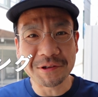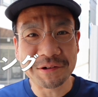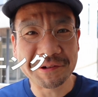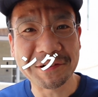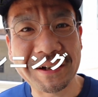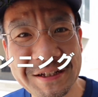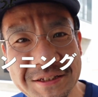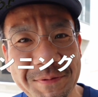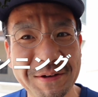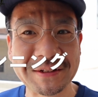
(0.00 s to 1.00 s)
キロほど
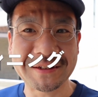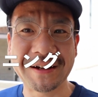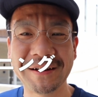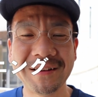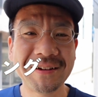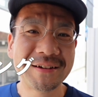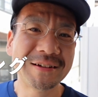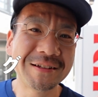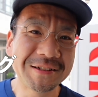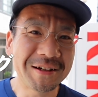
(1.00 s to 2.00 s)
走ってまいりました
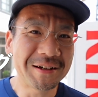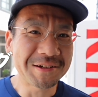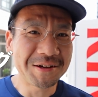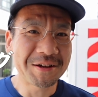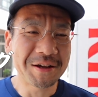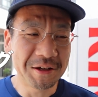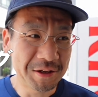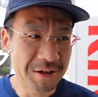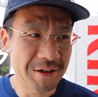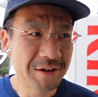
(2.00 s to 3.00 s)
じゃあ、
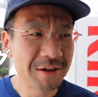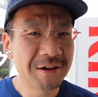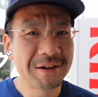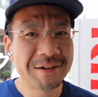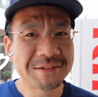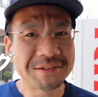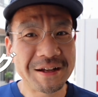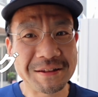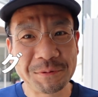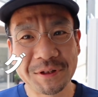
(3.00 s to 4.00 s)
えー、
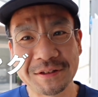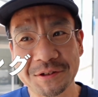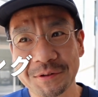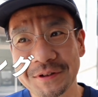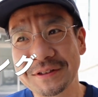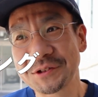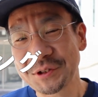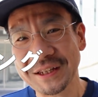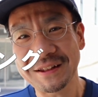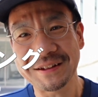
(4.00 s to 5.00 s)
と汗もちょっとちょっ
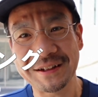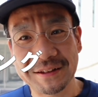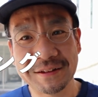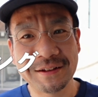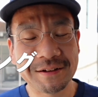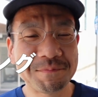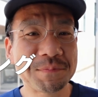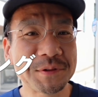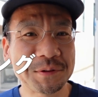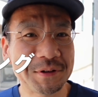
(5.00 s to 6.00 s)
とだけ汗かいたんで
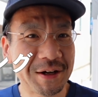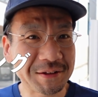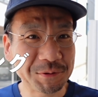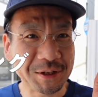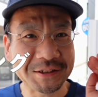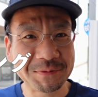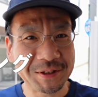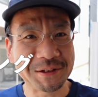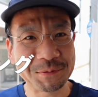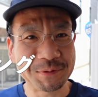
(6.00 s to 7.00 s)
ちょっと汗をらしてみ
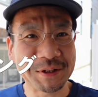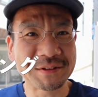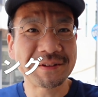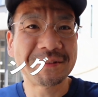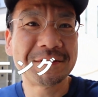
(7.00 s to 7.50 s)
たいと思います